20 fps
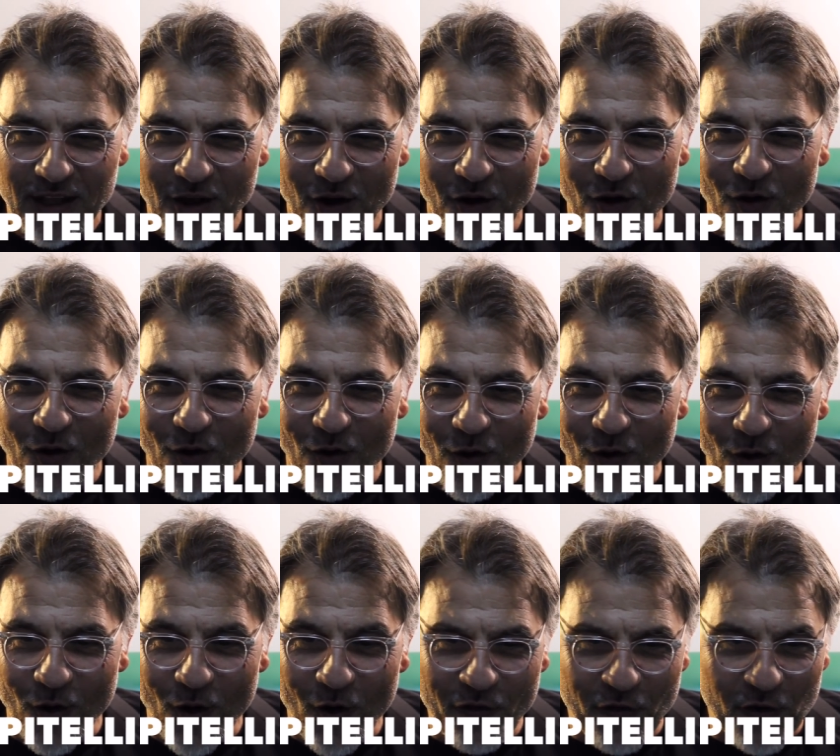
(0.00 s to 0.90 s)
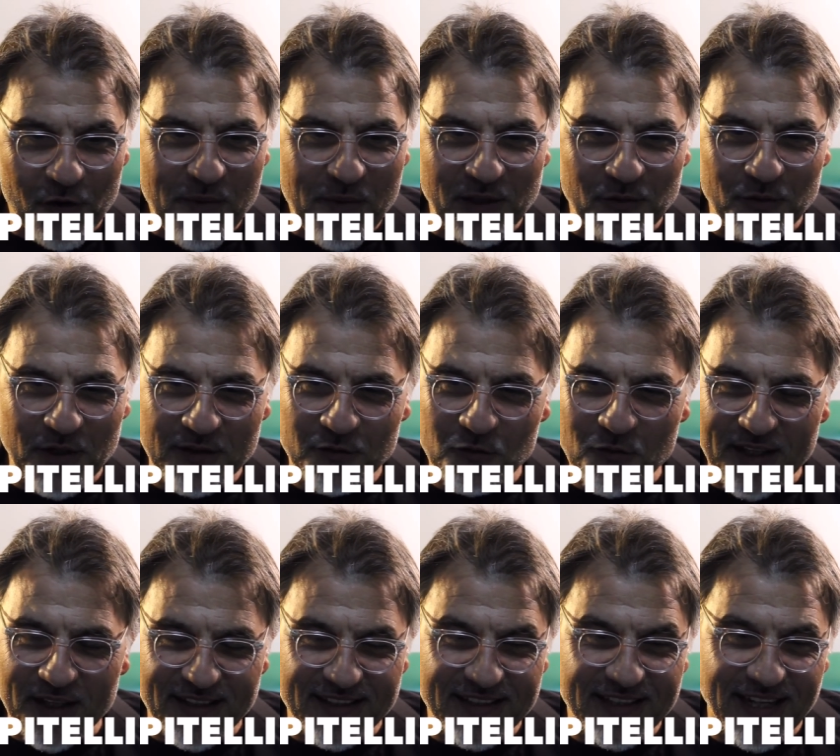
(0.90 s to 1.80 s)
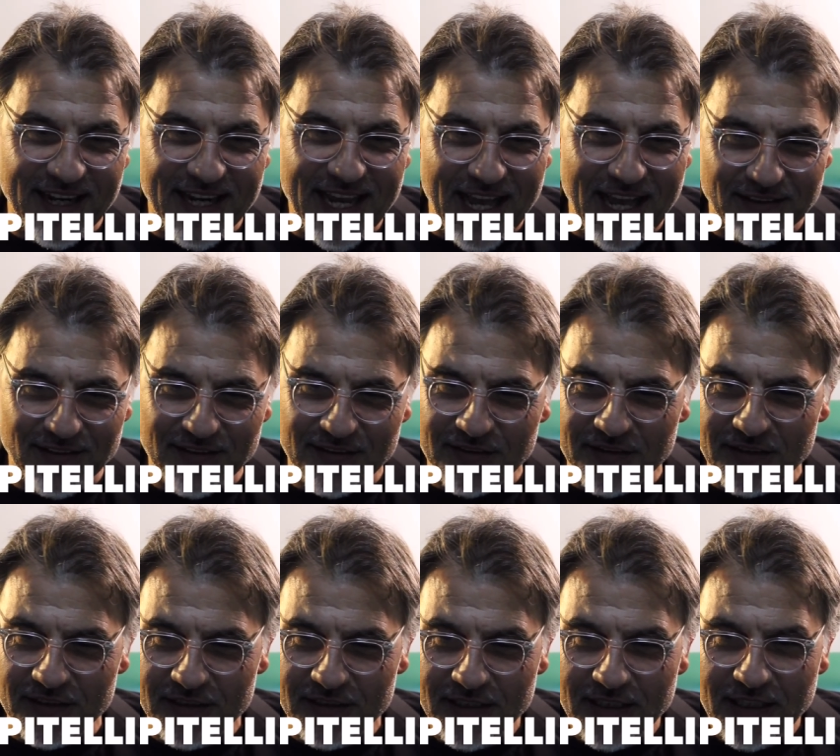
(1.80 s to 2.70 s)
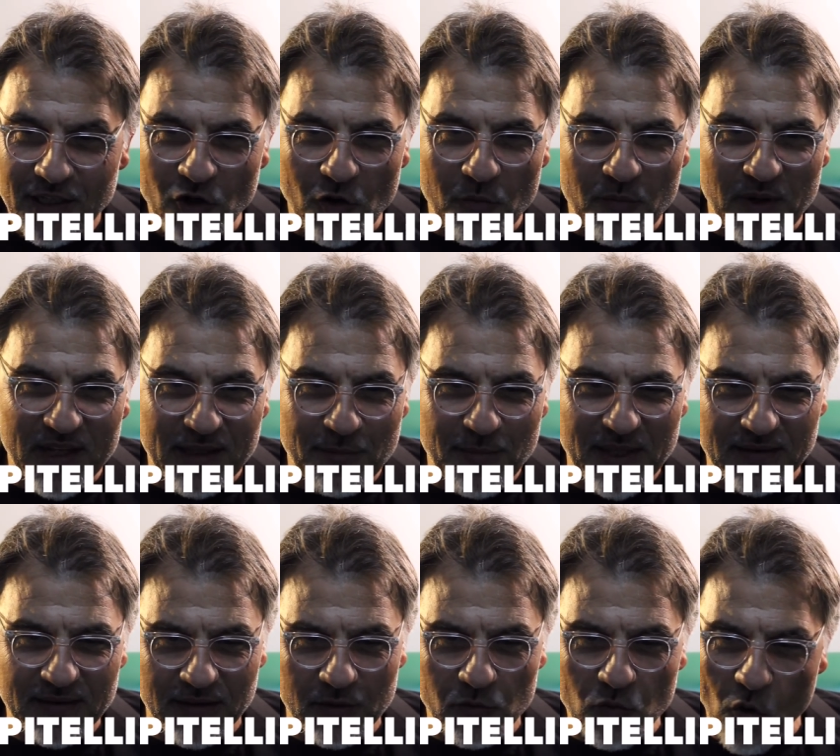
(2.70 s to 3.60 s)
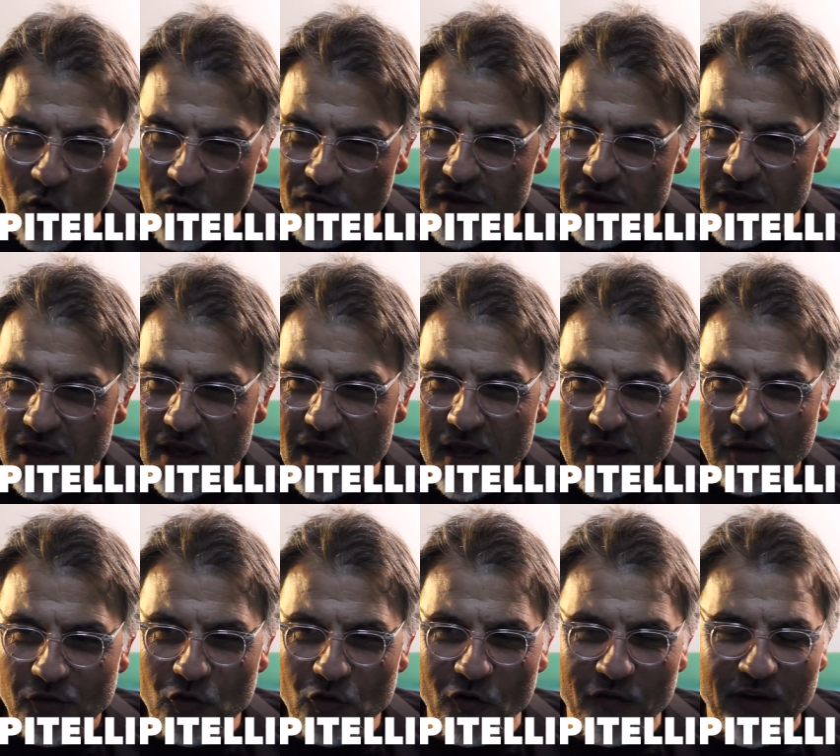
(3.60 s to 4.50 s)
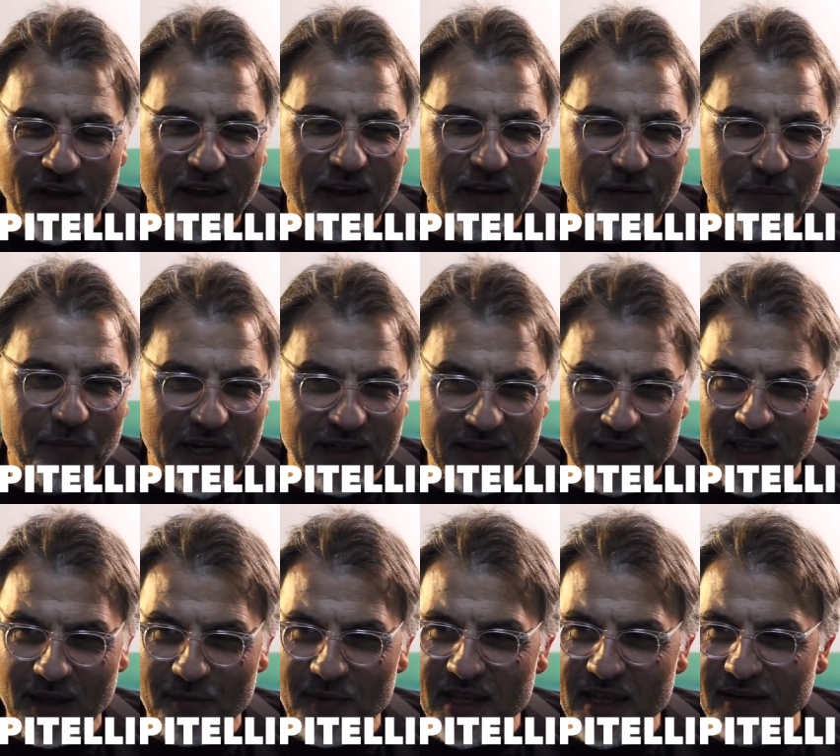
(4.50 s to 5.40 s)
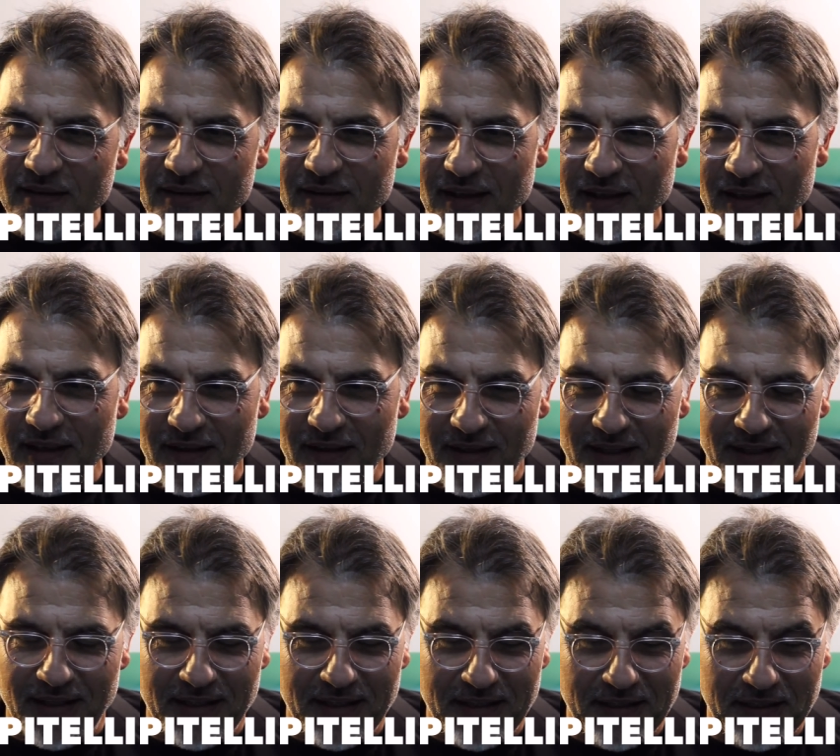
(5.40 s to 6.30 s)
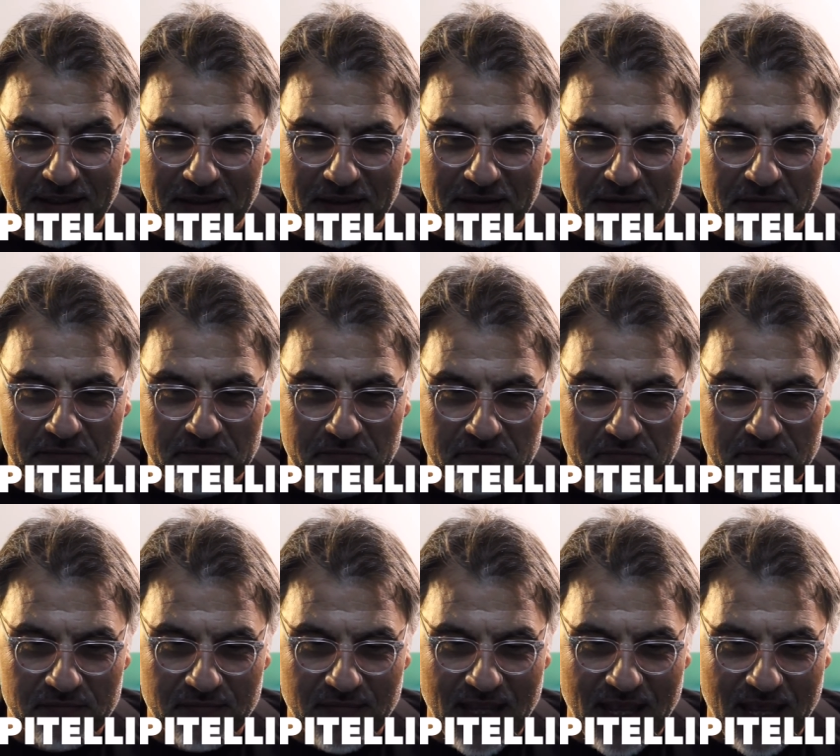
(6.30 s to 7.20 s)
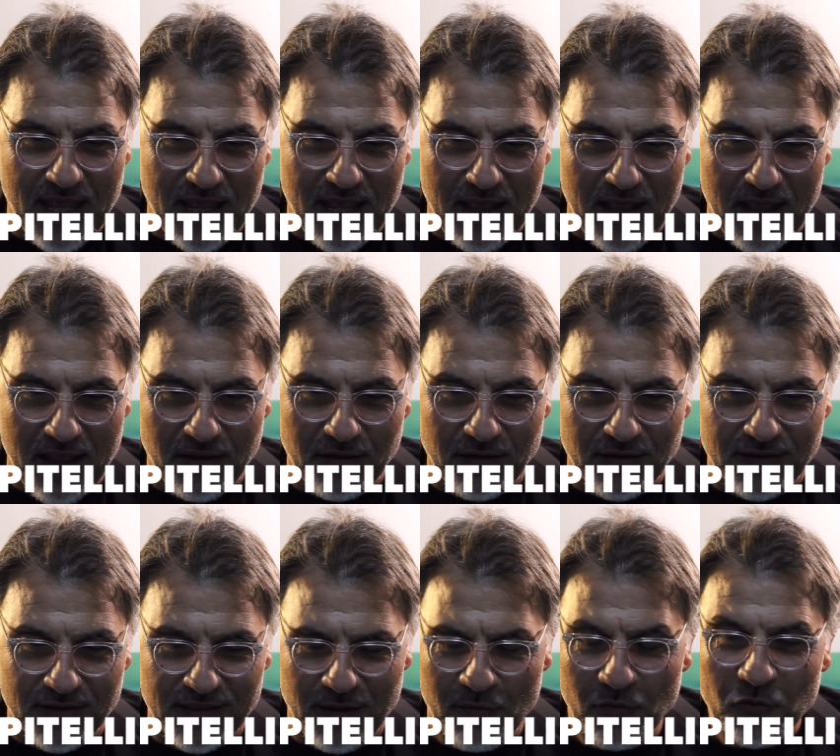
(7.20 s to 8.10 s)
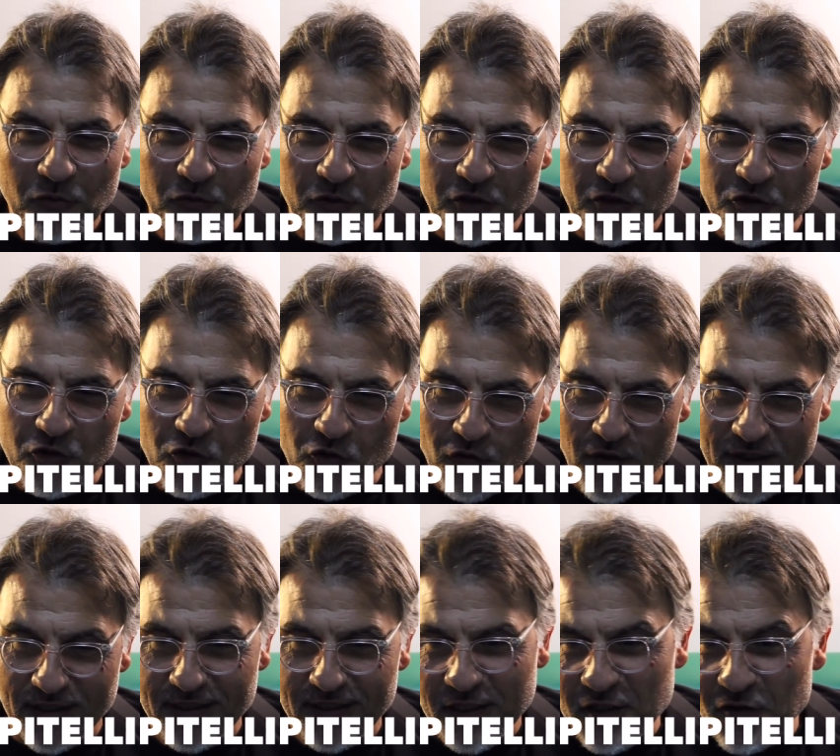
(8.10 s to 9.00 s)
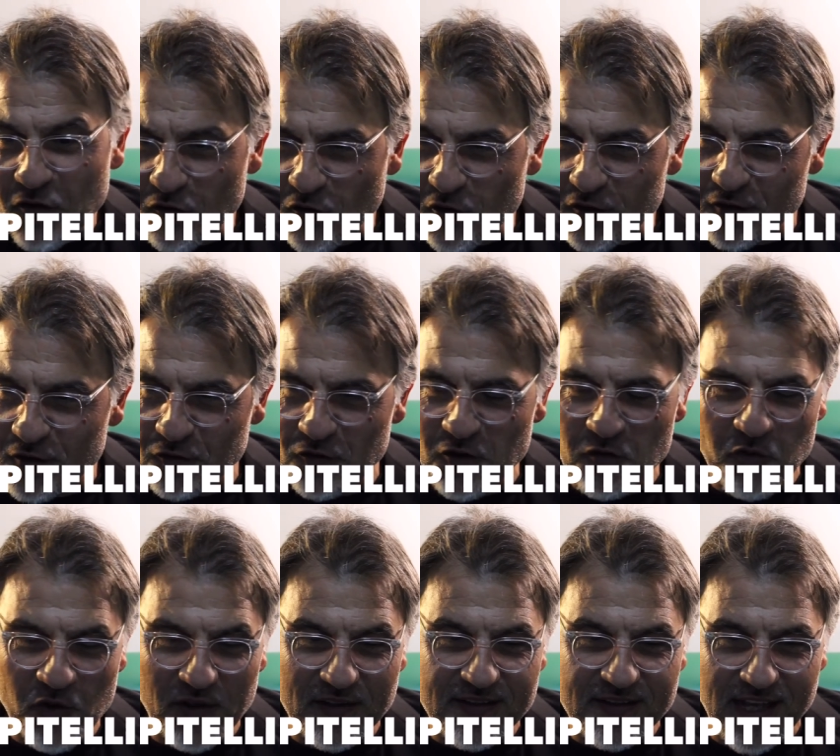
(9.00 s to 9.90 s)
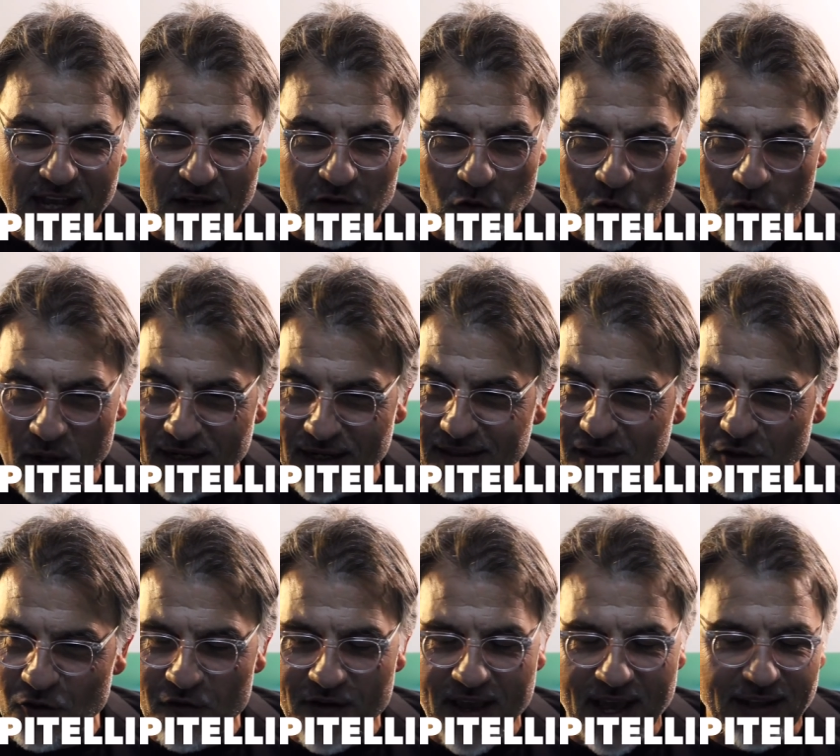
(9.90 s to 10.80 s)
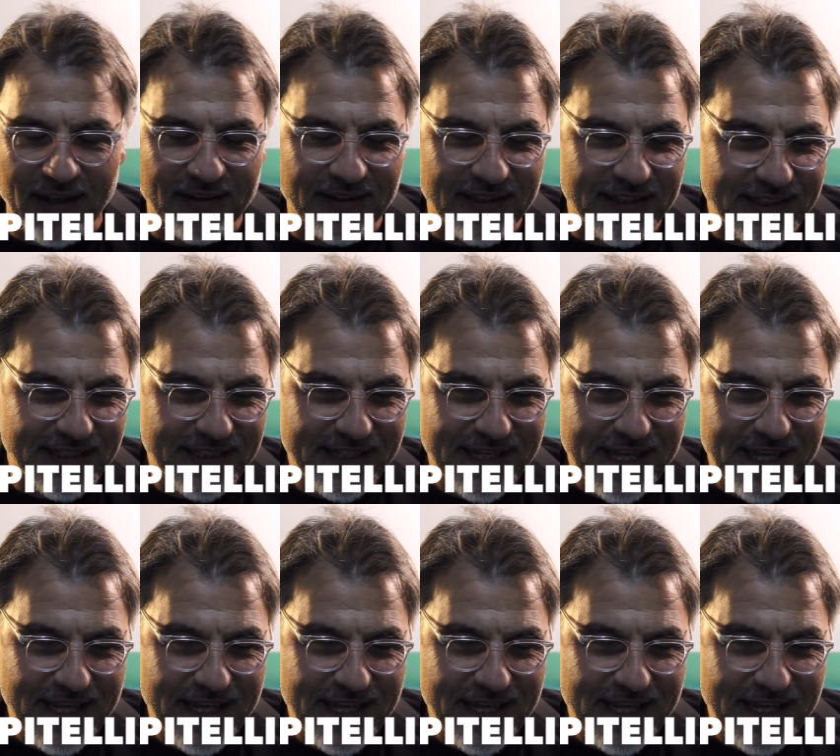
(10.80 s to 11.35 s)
ho formato una squadra di ragazzi completamente nuovi dove praticamente... Eh, siamo tutti giovani, io forse sono il più anziano, 49 anni,